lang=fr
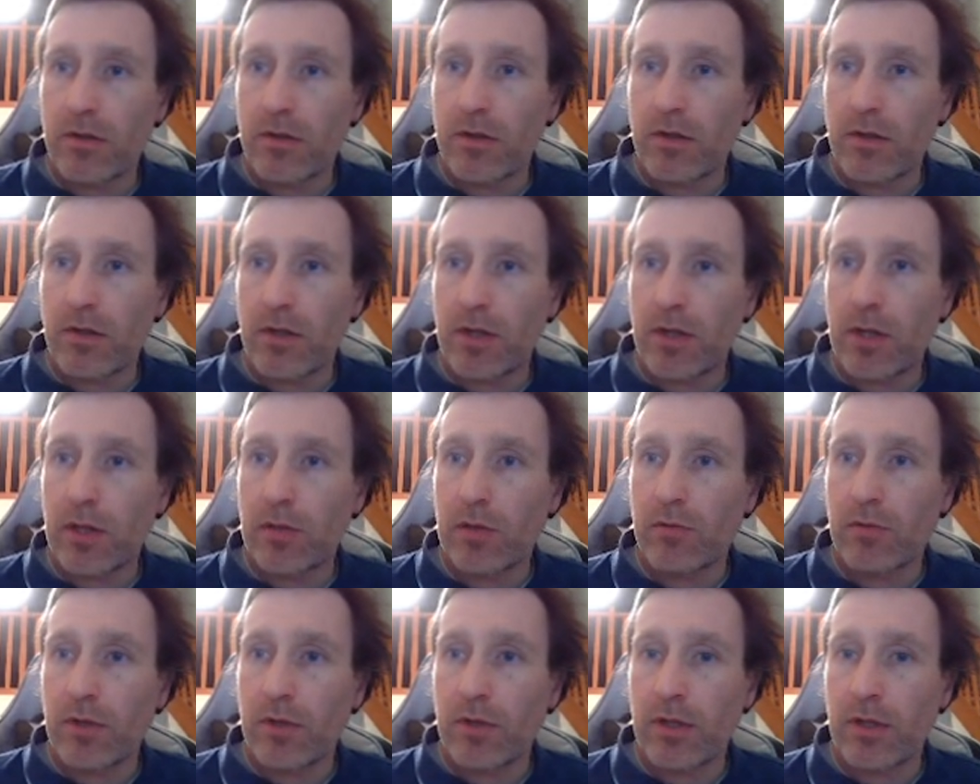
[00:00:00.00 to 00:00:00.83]
ils
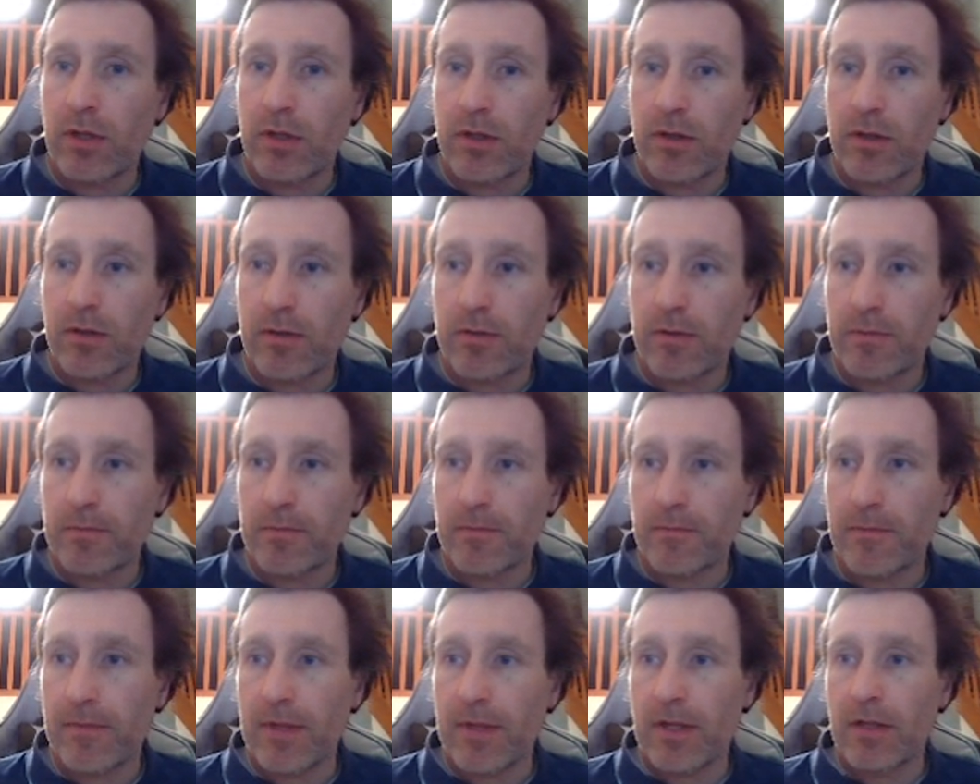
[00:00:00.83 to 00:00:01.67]
sont là.
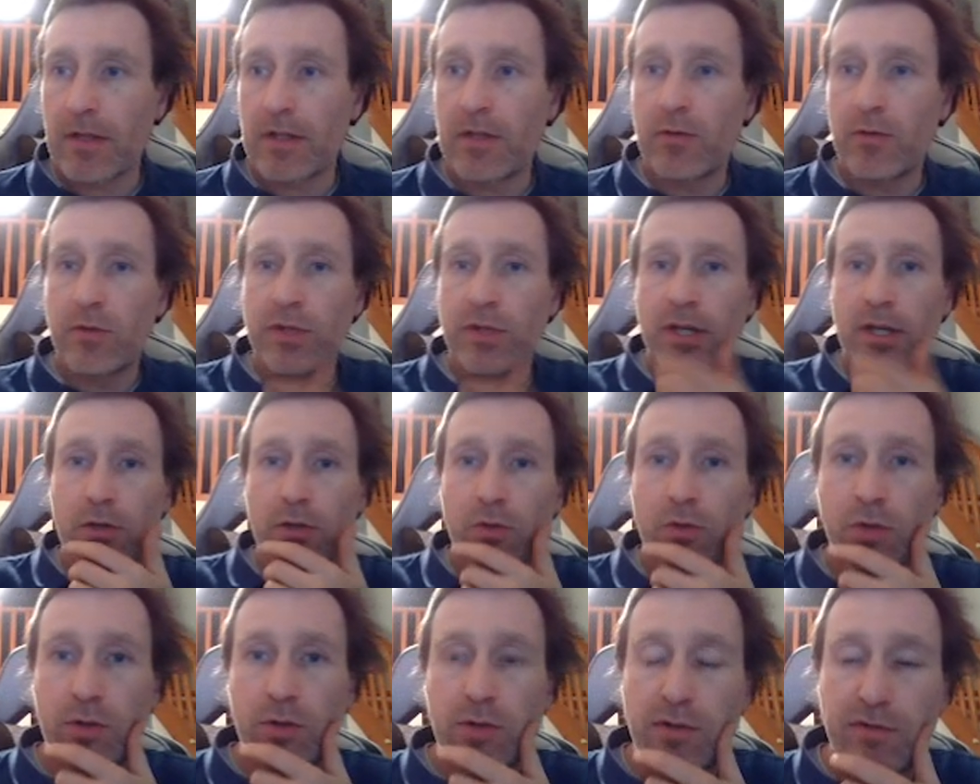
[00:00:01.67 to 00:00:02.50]
Leonardo,
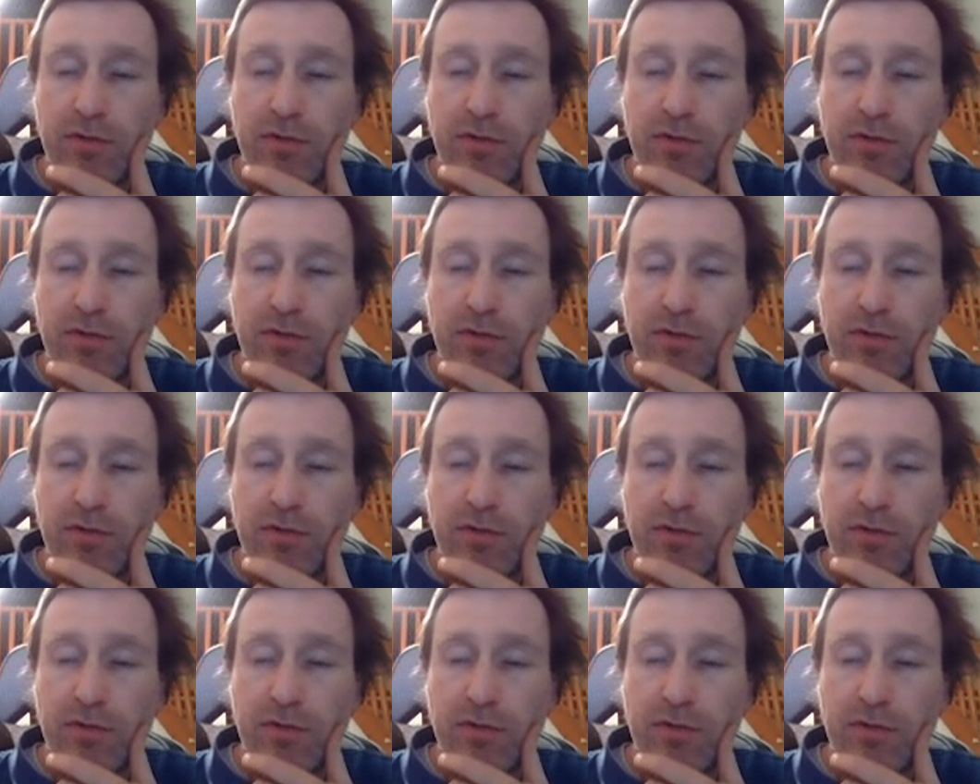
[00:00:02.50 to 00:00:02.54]
ils doivent